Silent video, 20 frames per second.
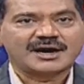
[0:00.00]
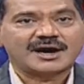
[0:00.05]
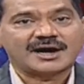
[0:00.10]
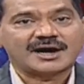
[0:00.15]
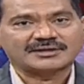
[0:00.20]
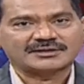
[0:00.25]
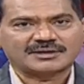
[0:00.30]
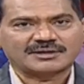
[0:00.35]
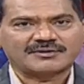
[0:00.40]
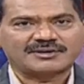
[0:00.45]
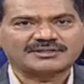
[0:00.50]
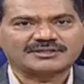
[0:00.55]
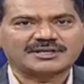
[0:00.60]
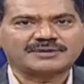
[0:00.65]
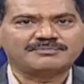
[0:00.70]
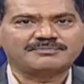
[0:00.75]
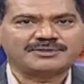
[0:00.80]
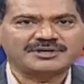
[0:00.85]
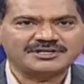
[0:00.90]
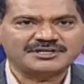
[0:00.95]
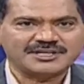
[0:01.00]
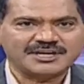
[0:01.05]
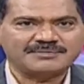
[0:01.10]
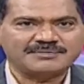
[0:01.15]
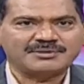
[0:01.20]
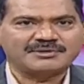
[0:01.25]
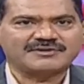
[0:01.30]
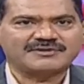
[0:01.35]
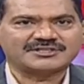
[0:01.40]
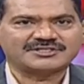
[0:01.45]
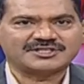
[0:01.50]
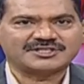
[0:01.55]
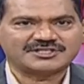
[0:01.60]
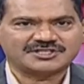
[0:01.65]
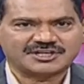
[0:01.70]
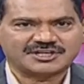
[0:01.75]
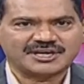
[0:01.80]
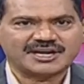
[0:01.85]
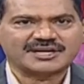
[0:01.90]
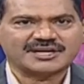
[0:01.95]
ఆ తర్వాత బీజేపీ వర్సెస్
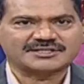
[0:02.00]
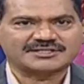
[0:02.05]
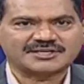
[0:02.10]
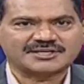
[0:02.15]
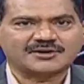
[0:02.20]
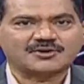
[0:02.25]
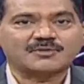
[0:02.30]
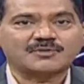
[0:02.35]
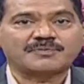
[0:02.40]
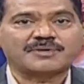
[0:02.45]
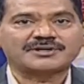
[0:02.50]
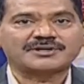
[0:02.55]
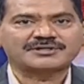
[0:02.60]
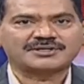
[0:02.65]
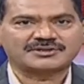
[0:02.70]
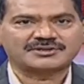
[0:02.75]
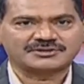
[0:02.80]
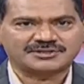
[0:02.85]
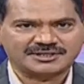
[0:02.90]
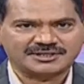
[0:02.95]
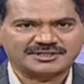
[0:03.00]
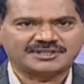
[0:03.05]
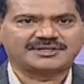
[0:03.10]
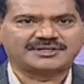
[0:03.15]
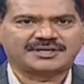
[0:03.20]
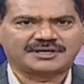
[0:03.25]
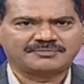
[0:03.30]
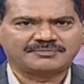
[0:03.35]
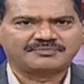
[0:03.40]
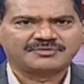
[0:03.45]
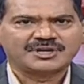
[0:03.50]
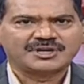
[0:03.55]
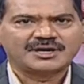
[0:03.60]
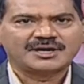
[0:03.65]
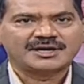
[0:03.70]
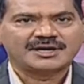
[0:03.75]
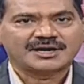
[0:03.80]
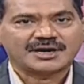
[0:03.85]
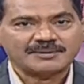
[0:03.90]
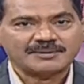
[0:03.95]
టీఆర్ఎస్గా రూపాంతరం చెందింది
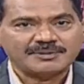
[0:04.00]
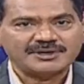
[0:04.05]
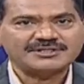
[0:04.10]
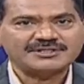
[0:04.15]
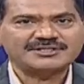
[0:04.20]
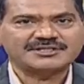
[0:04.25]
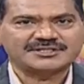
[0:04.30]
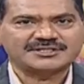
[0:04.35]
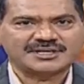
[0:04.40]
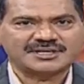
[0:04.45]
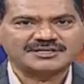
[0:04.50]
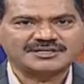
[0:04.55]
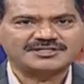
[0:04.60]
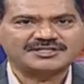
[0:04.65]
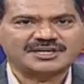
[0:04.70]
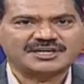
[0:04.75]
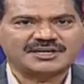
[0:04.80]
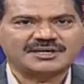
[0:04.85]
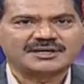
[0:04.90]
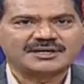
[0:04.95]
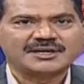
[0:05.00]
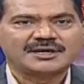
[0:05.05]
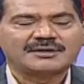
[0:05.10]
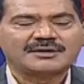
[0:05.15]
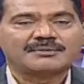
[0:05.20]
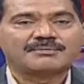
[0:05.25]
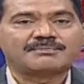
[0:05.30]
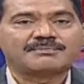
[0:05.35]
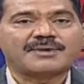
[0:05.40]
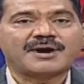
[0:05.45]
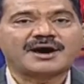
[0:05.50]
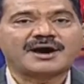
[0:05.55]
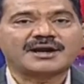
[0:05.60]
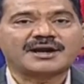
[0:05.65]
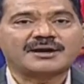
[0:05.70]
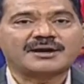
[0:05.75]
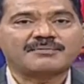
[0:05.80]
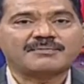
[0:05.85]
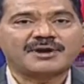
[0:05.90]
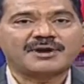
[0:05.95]
రబీ సీజన్ నుంచి
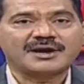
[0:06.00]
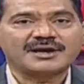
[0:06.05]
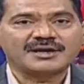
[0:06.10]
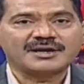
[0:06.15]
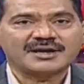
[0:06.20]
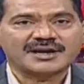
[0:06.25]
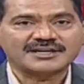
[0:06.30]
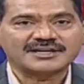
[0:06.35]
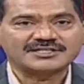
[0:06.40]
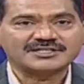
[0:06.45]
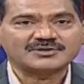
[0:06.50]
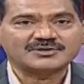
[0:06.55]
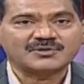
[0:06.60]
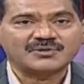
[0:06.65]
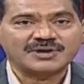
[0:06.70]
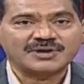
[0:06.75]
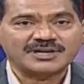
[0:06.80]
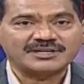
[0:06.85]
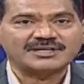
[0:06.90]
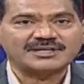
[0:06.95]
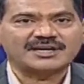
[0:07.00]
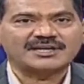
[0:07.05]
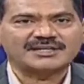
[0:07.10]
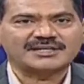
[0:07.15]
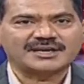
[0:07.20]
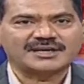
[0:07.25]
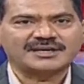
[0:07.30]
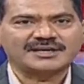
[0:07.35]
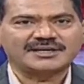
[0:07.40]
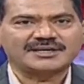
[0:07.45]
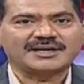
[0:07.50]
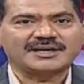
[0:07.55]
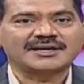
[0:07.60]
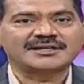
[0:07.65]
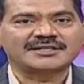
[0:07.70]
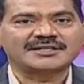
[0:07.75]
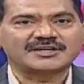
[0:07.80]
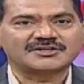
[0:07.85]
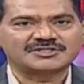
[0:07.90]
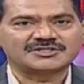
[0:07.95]
పారా బాయిల్డ్ రైస్ కొనేది లేదని
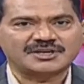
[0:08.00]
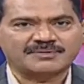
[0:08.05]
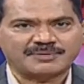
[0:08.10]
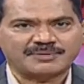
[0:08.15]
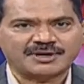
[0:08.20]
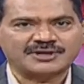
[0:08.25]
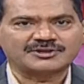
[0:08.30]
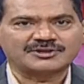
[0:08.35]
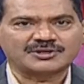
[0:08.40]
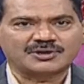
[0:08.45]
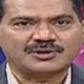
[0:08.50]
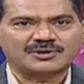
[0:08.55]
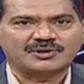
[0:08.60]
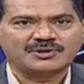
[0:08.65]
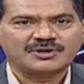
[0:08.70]
కేంద్రం చెప్పడంతో